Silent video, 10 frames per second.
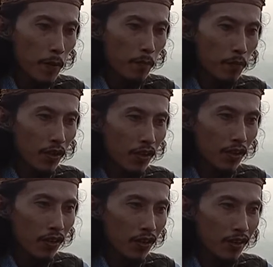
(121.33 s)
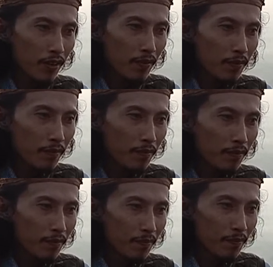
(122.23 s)
mampir di
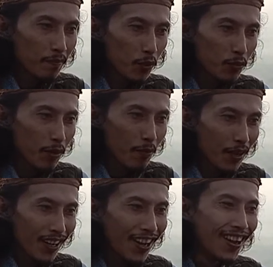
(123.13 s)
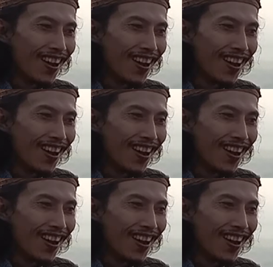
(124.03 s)
Bos Bebek